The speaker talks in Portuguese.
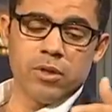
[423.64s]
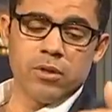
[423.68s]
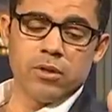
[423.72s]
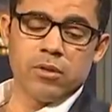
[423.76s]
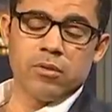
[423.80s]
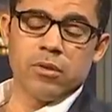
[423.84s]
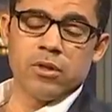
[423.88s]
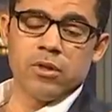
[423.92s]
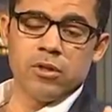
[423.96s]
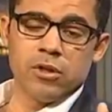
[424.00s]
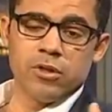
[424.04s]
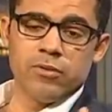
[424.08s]
eh,
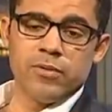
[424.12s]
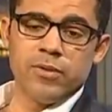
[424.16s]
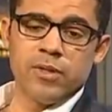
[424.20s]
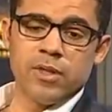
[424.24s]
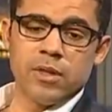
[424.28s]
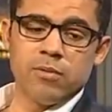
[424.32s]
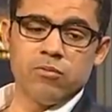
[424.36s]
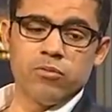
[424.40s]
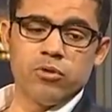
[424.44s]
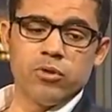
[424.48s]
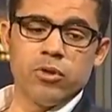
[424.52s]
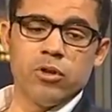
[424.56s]
quando nós
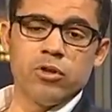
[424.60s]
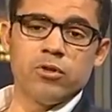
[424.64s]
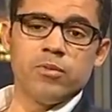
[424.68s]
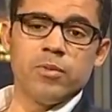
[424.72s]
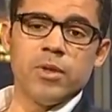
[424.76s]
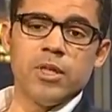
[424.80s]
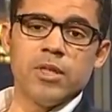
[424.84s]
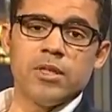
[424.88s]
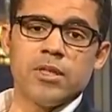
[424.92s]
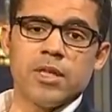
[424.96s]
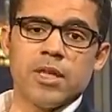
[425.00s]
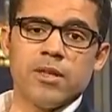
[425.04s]
fizemos
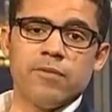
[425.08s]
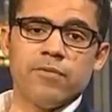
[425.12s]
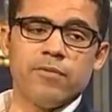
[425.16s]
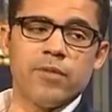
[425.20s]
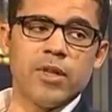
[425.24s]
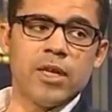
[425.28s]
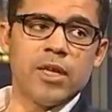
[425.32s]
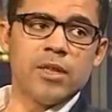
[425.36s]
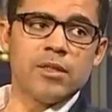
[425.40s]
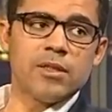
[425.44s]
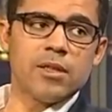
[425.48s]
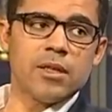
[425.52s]
2007 de
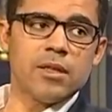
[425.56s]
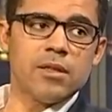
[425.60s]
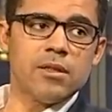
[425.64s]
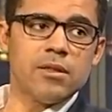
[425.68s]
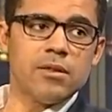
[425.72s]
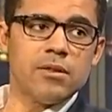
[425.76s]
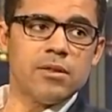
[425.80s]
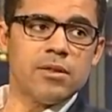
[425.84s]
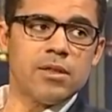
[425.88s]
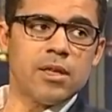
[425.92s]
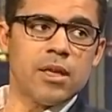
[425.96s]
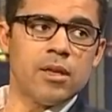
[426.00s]

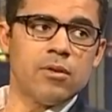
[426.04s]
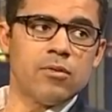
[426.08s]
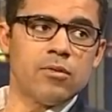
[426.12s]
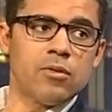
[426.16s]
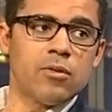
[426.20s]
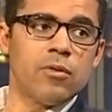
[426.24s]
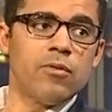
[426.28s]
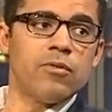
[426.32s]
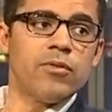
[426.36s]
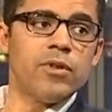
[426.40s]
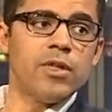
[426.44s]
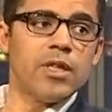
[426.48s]
Veneza, disseram,
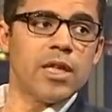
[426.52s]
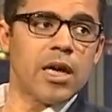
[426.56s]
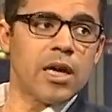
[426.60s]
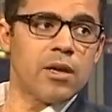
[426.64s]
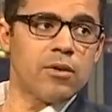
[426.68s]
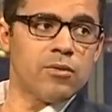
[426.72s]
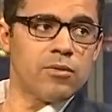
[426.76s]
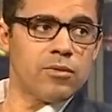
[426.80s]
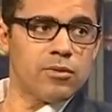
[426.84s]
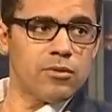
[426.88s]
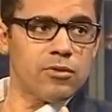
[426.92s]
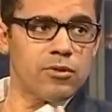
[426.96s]

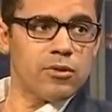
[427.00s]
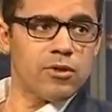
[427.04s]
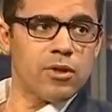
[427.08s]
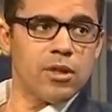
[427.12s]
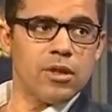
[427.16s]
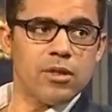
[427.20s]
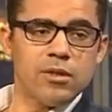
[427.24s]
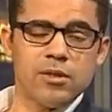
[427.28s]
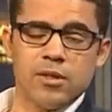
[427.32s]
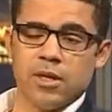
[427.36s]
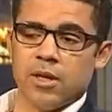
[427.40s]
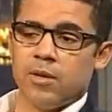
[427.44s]
convidaram-nos
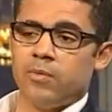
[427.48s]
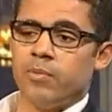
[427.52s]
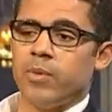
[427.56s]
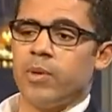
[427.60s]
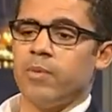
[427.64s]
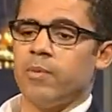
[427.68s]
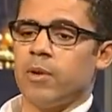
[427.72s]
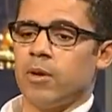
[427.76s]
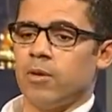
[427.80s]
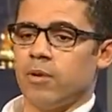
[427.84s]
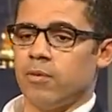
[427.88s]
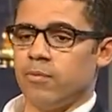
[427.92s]
a dizer
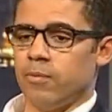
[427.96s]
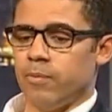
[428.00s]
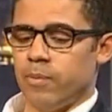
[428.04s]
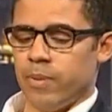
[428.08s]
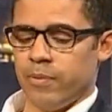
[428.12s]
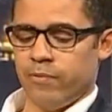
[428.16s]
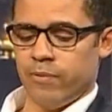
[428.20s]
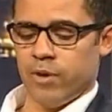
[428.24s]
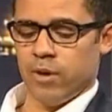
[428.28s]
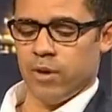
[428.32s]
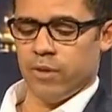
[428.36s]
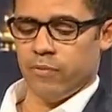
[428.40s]
primeiro ao
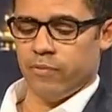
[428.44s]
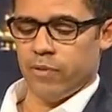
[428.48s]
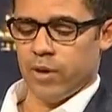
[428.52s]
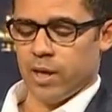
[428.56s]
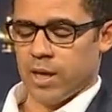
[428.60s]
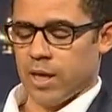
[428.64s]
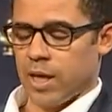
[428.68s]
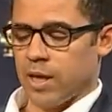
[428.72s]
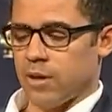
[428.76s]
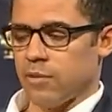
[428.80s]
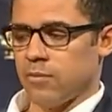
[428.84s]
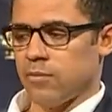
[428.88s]
pavilhão
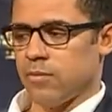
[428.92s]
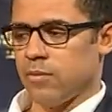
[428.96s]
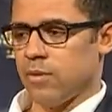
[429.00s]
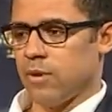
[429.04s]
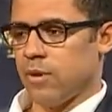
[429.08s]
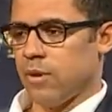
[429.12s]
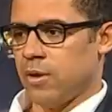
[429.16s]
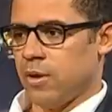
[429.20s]
africano.